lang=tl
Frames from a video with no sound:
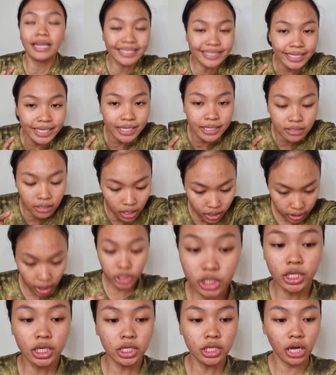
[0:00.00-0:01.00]
Nadine!
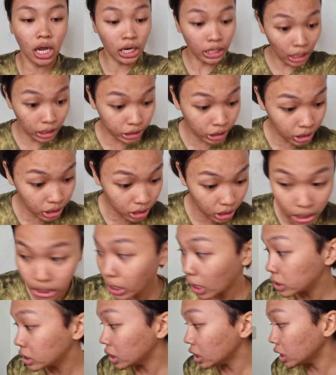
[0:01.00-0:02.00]
Nadine! Nadine!
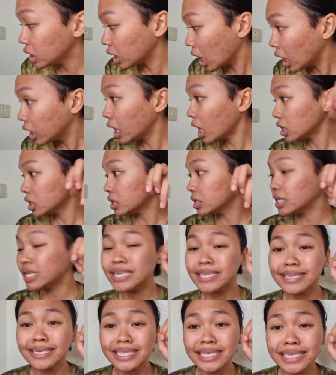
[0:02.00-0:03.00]
Nadine!
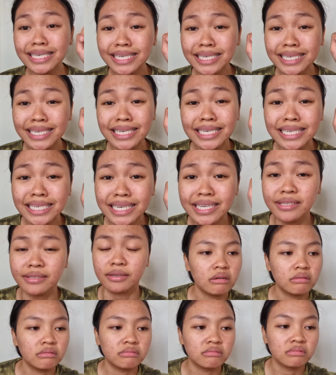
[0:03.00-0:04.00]
Nadine!
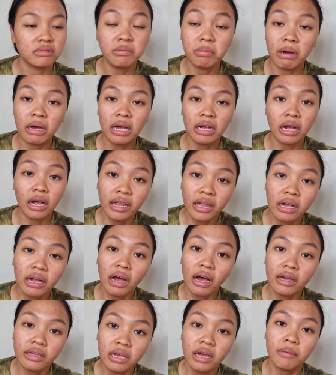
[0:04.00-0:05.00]
Oh, ba diba?
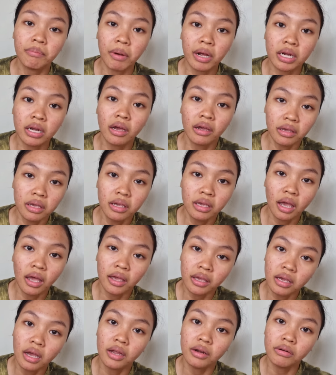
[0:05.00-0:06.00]
Gaya-gaya. Paglaki
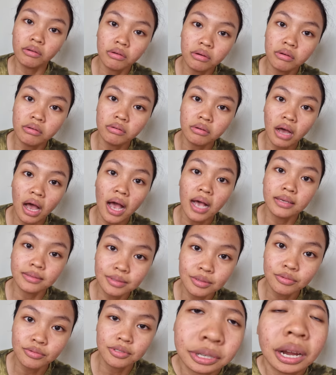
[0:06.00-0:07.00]
ay ano,
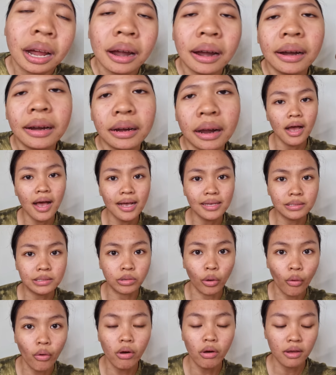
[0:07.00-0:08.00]
aso. Char!
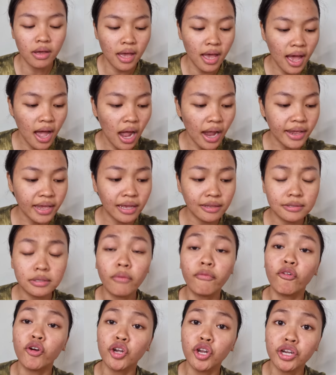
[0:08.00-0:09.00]
Aso? Ayan, so
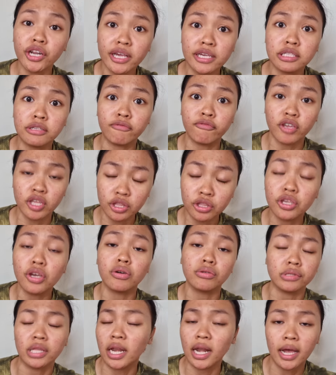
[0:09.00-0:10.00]
for today's
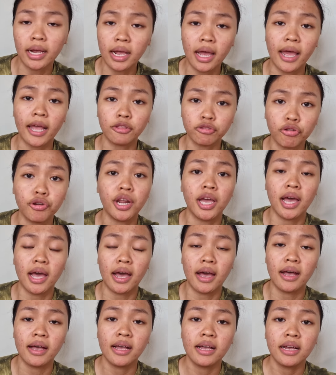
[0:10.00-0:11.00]
video, talaga ito
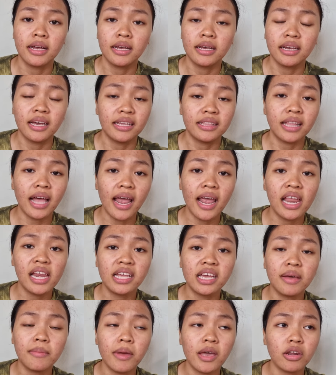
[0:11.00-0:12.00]
na. Dahil
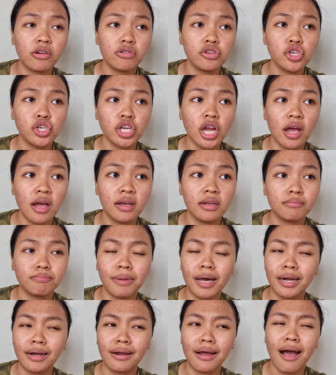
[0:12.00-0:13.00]
nga meron siyang
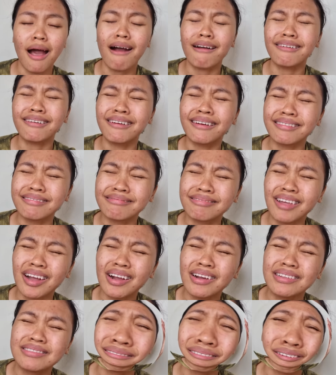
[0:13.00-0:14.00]
parang ang
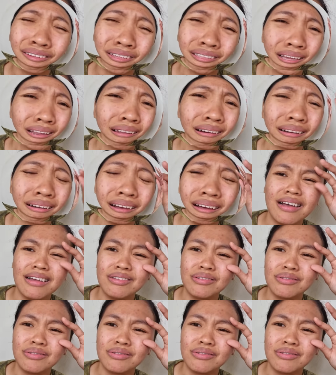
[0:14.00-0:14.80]
ganda-ganda niya talaga,